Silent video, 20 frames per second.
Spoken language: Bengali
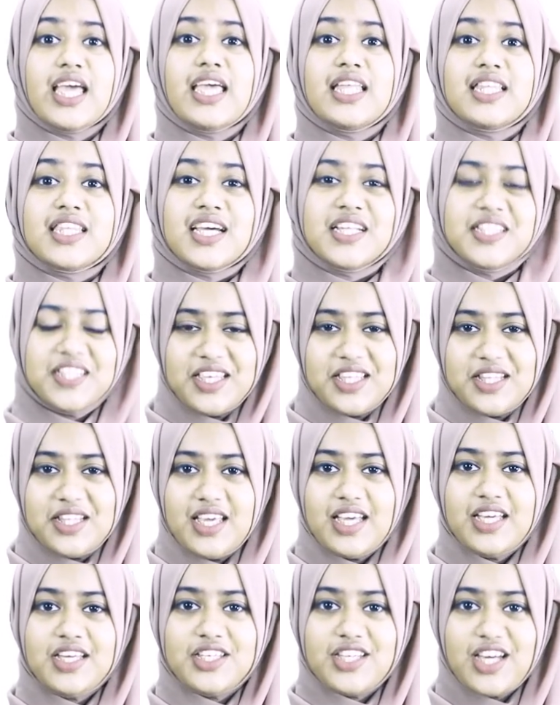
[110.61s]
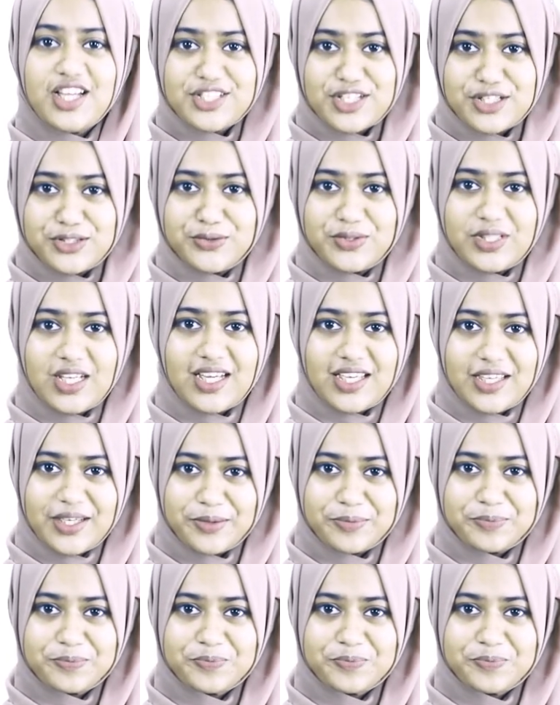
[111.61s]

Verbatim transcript: ইত্যাদি দিয়ে সাজানো থাকে